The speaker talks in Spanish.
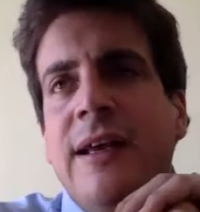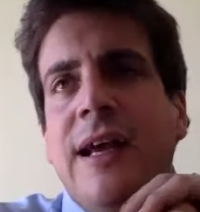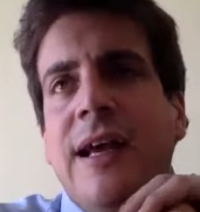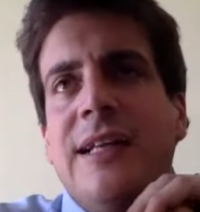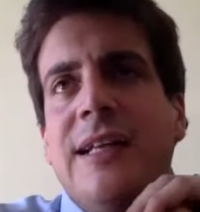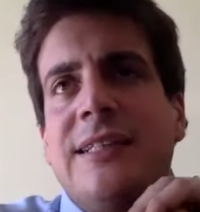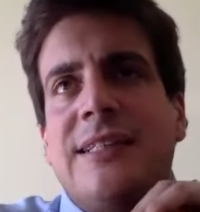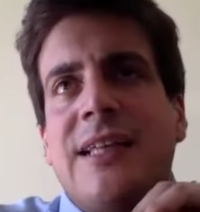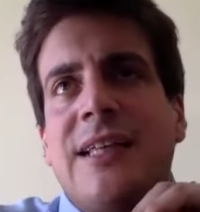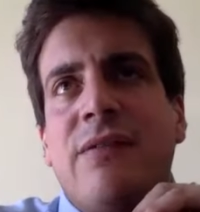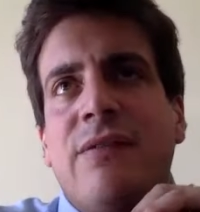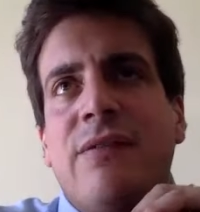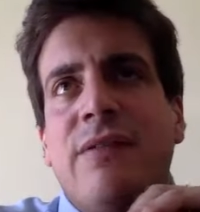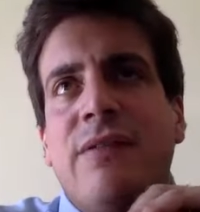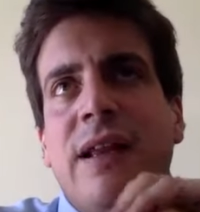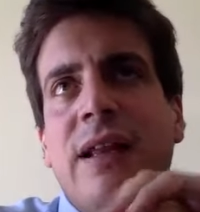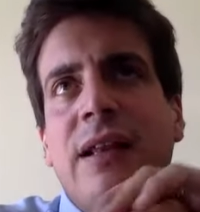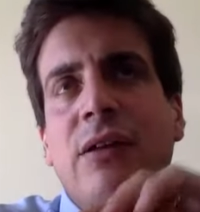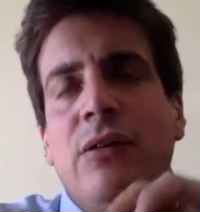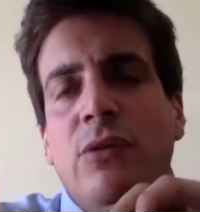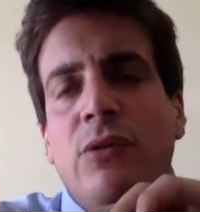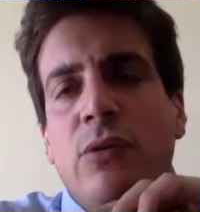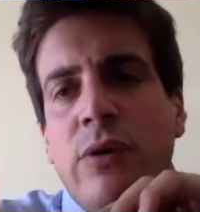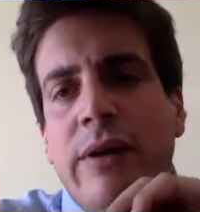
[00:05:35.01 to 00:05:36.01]
el
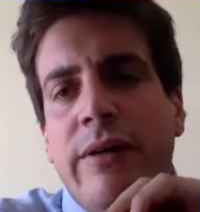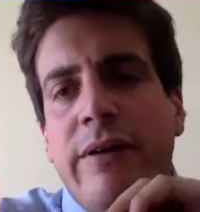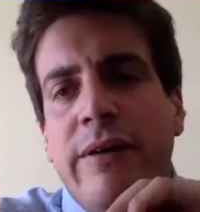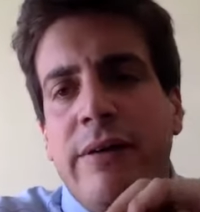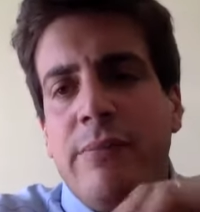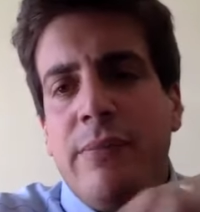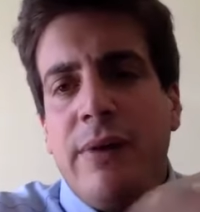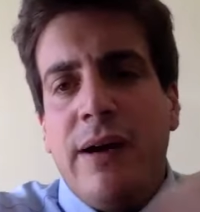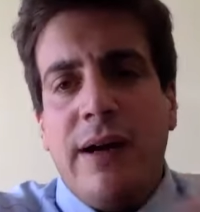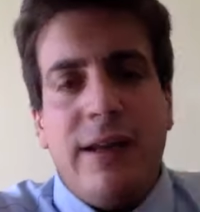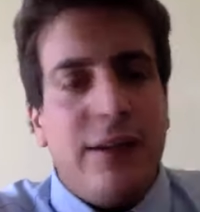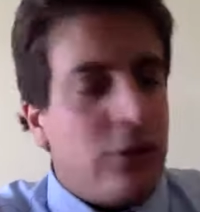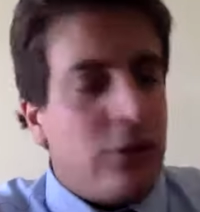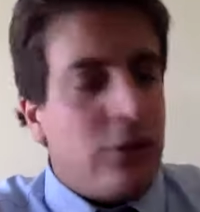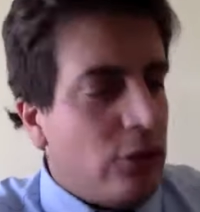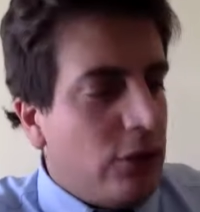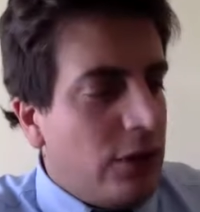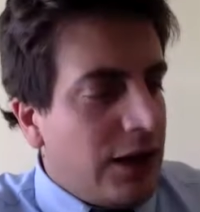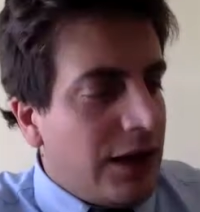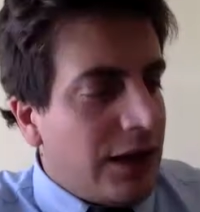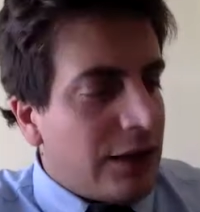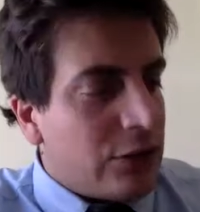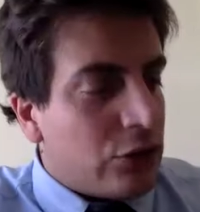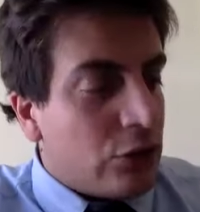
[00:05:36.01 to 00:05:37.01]
CERVEL una vez más
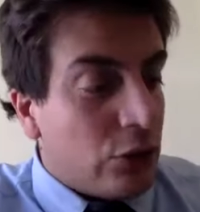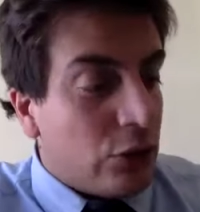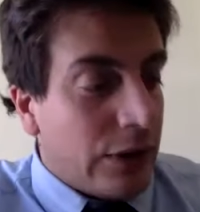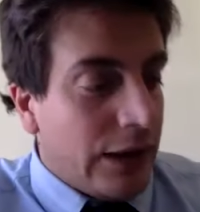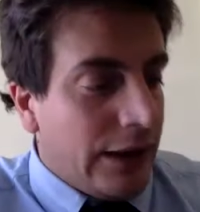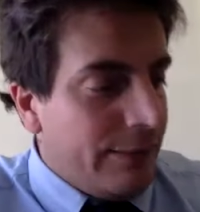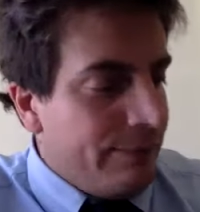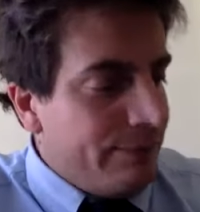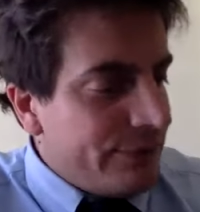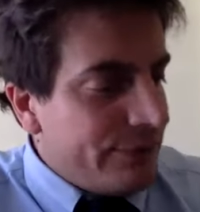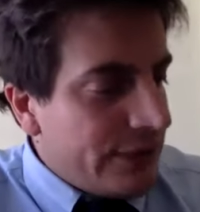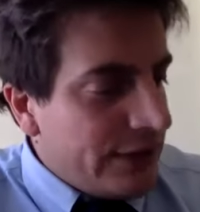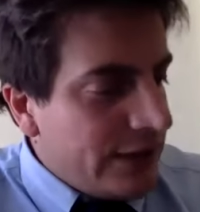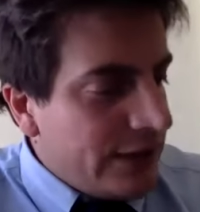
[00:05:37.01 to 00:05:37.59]
estuvo a la altura.